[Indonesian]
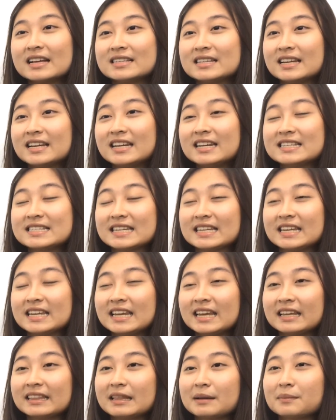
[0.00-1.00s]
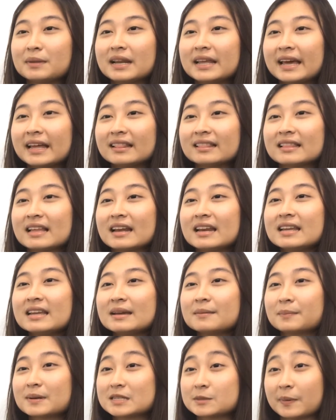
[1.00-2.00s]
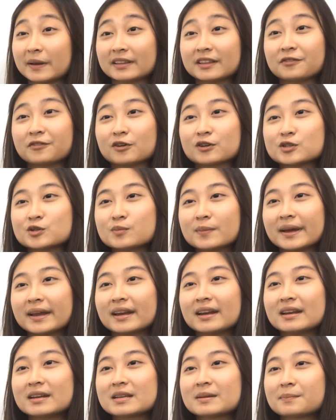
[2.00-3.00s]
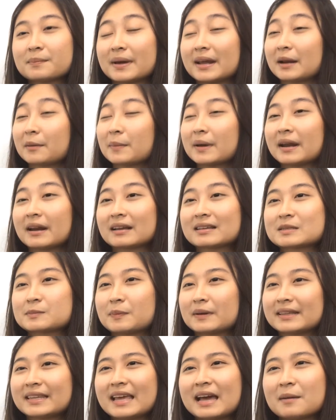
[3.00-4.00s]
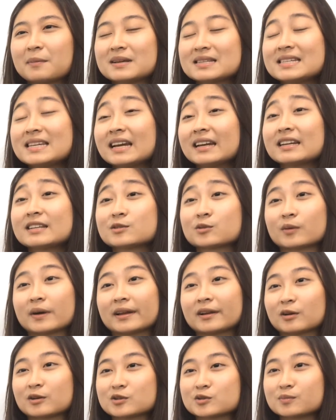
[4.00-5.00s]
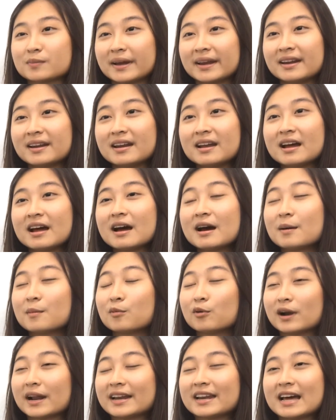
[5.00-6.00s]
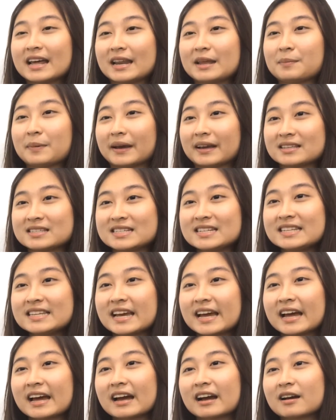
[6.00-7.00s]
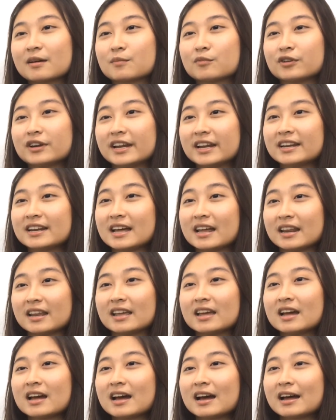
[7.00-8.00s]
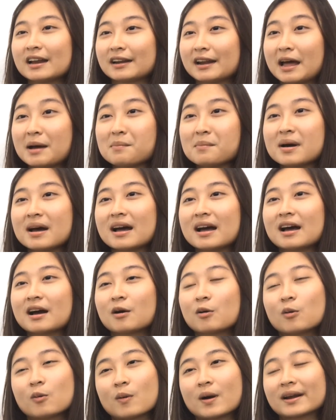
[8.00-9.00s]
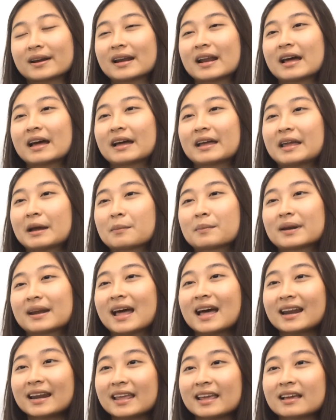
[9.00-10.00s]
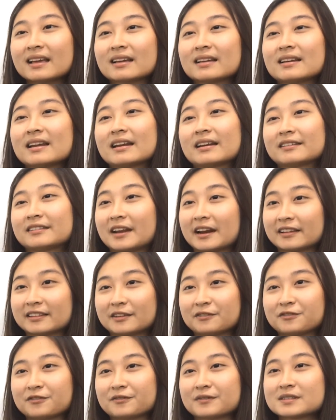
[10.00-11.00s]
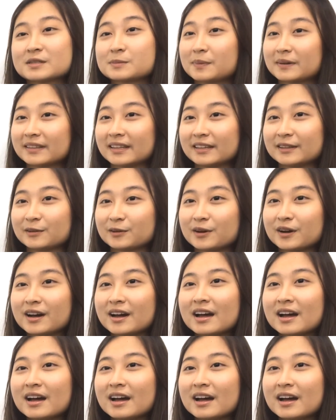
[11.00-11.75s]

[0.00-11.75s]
Jadi di sini kita melihat dari perspektif konsumen, merek-merek seperti apa sih yang disukai konsumen, mulai dari packagingnya, kemudian dari nama, warna yang menarik, dan seperti itu.